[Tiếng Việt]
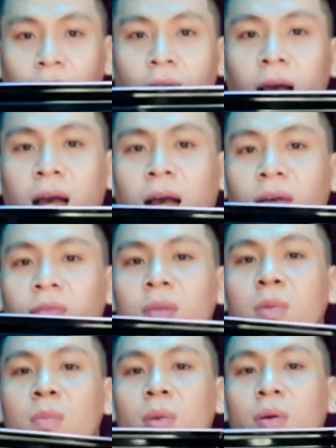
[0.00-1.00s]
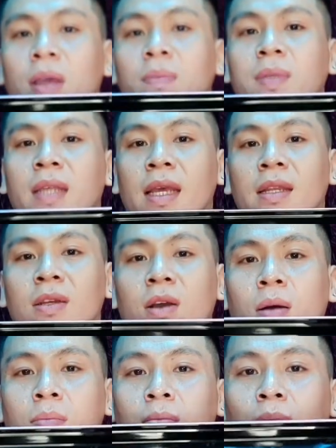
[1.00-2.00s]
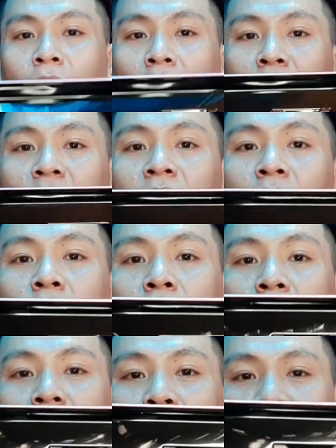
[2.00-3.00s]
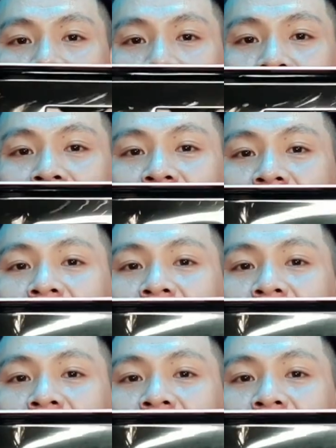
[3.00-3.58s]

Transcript: à, với một bộ gift set gồm một nước hoa 100ml